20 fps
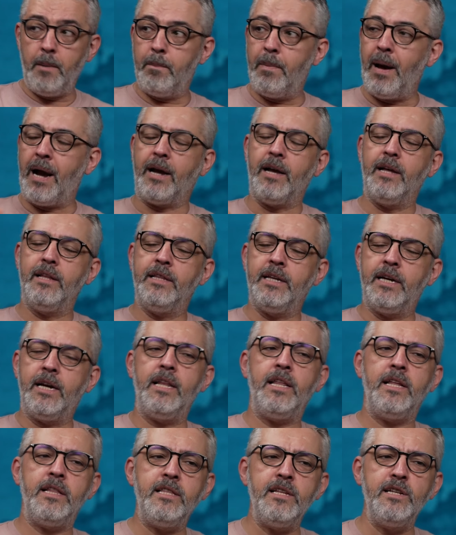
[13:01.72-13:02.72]
bak
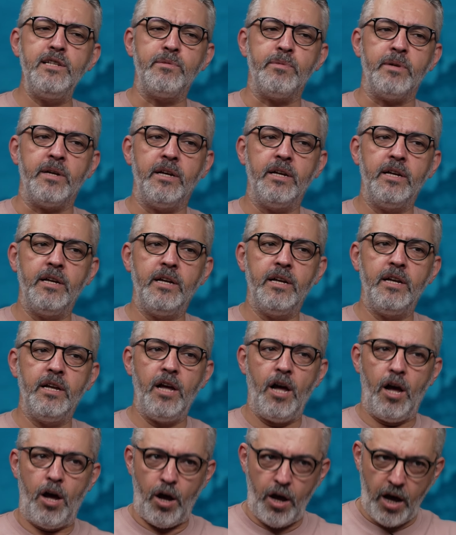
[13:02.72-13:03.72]
dikkat ettiniz mi?
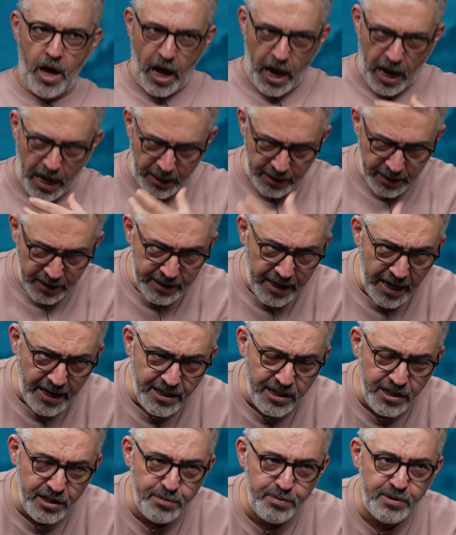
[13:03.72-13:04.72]
Anlatan
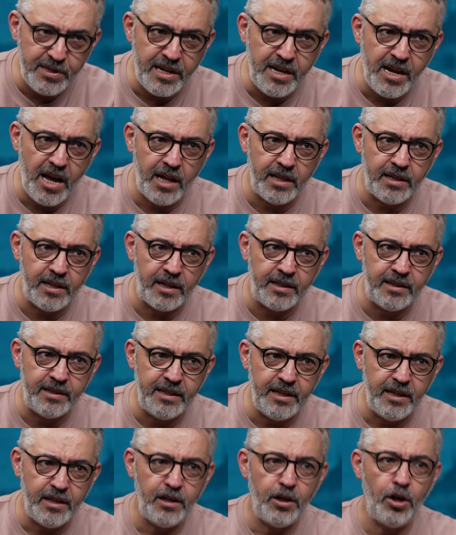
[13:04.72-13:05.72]
kişi bize ne
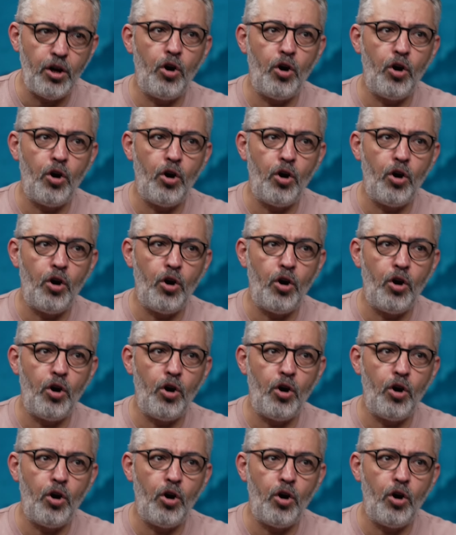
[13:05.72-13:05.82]
anlattı?